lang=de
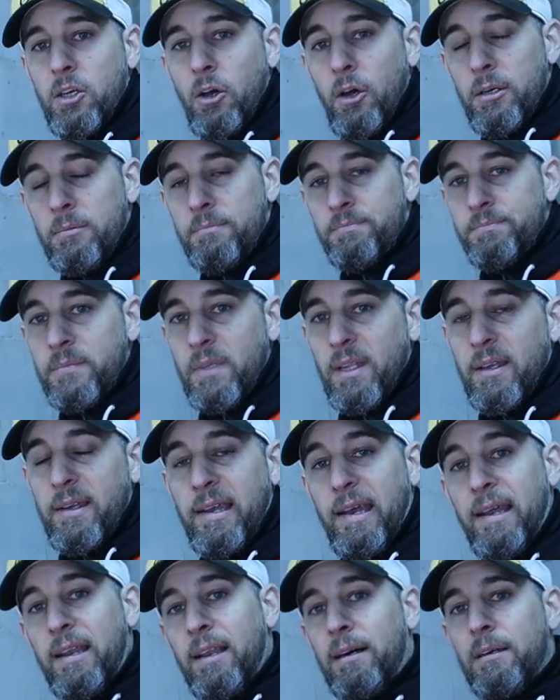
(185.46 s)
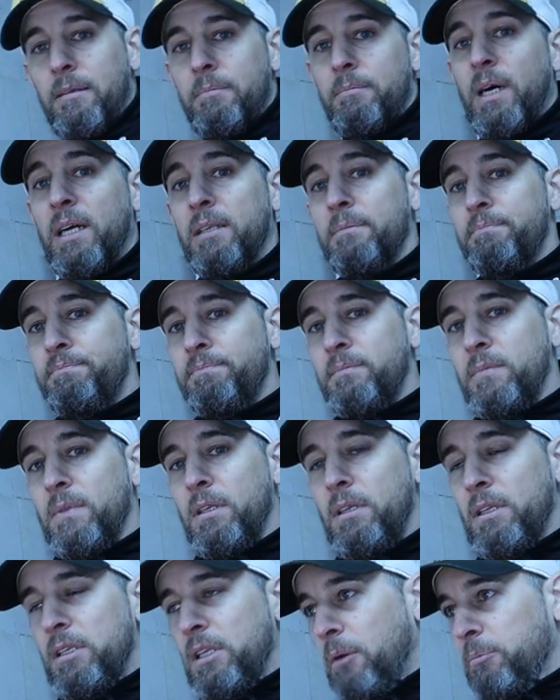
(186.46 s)
können. Kellermann,
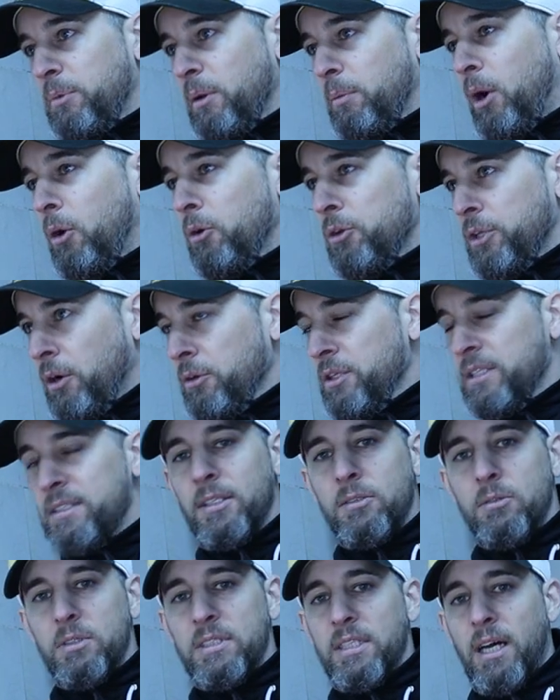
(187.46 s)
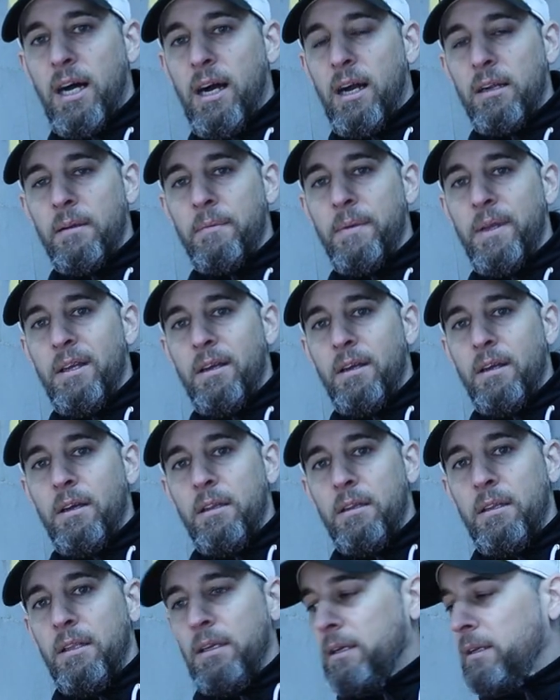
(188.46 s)
ich glaube, da brauche ich auch nichts dazu sagen.
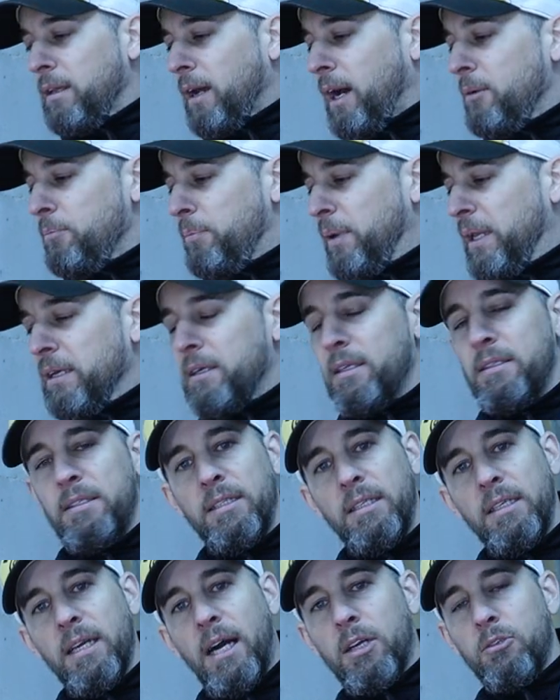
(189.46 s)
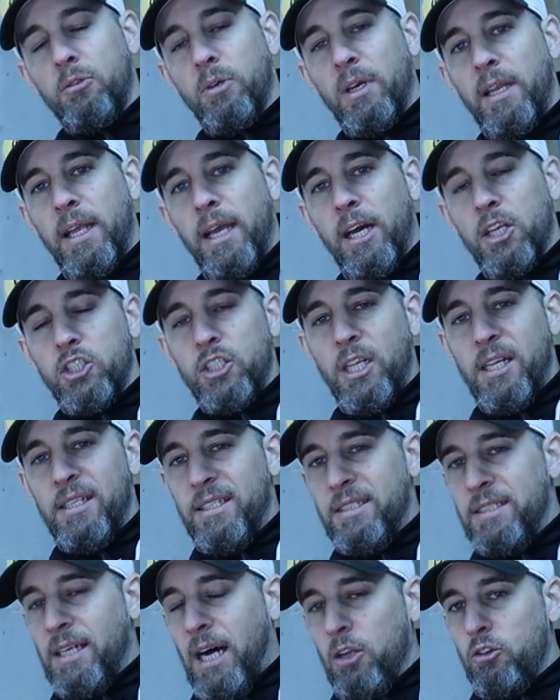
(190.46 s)
Die kleinen Blinker, die die aktuell herstellen,
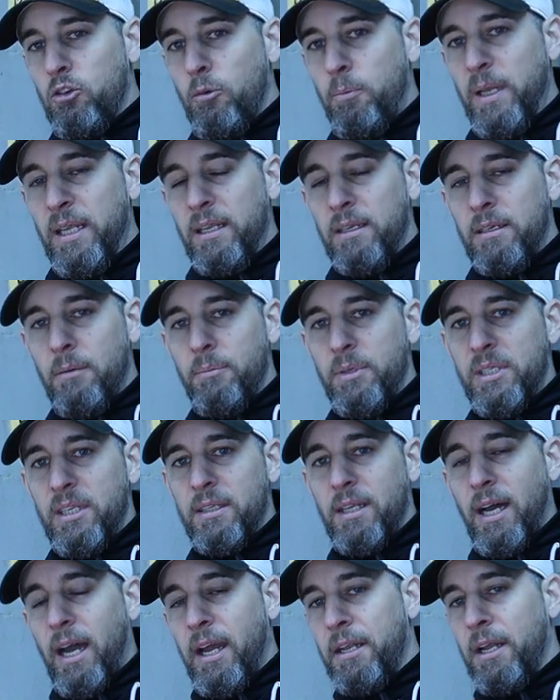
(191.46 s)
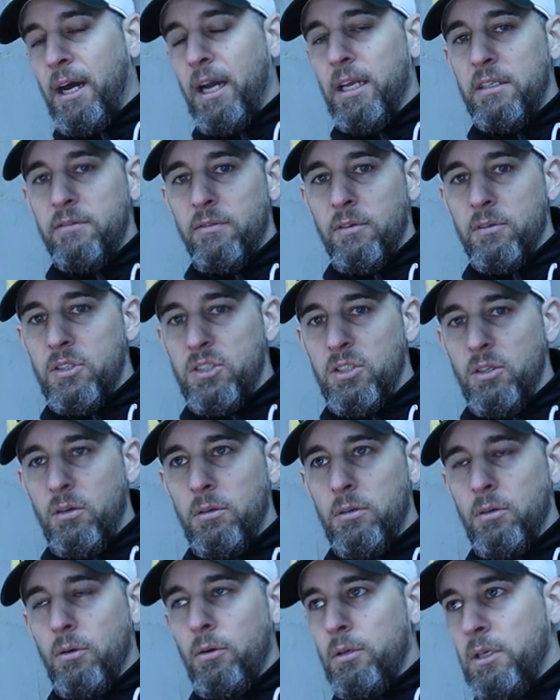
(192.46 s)
diese Autoblinker mit der
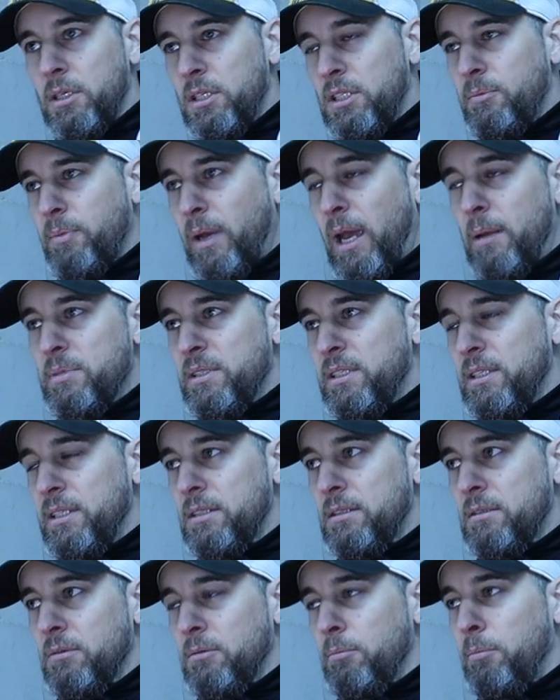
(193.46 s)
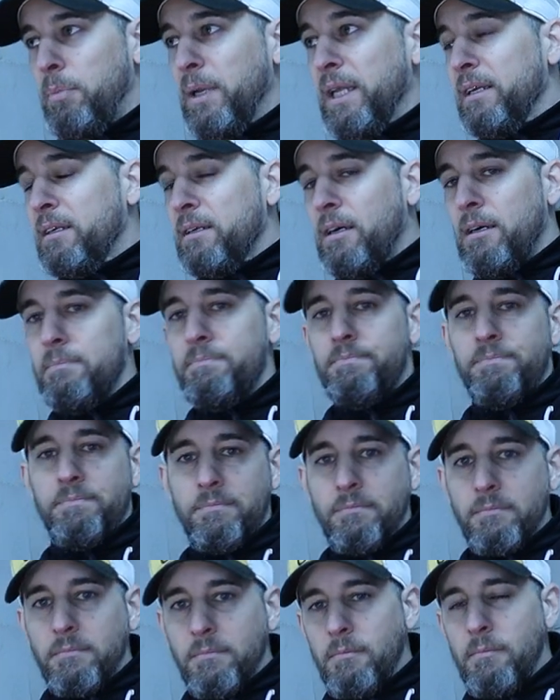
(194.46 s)
3-in-1-Funktion, Rücklicht, Bremslicht und Blinker.
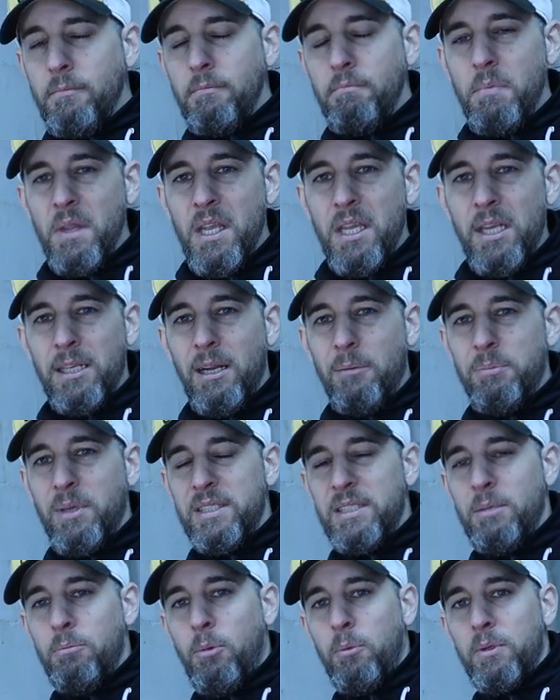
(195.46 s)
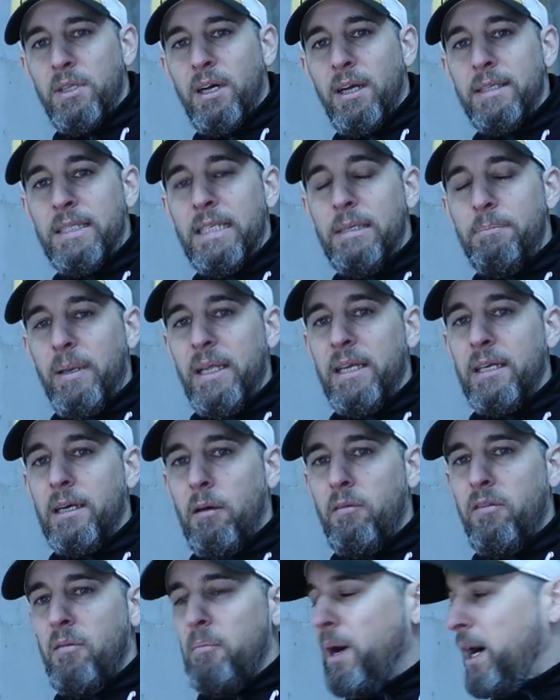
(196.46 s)
Ich glaube, das sind momentan die Blinker
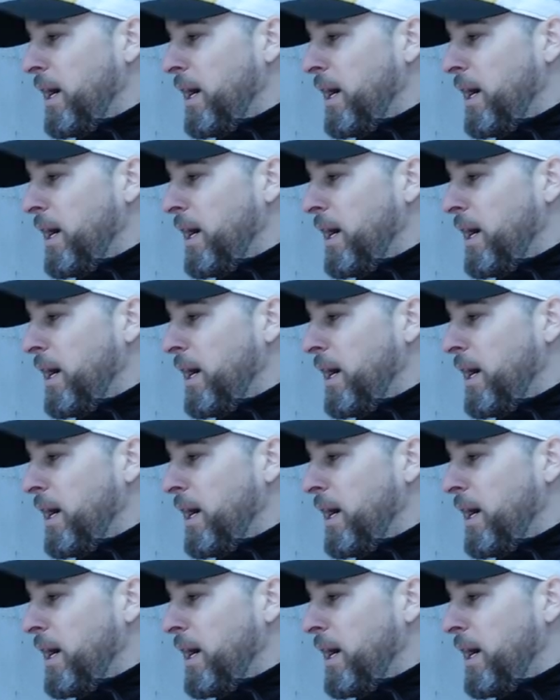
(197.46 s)
auf dem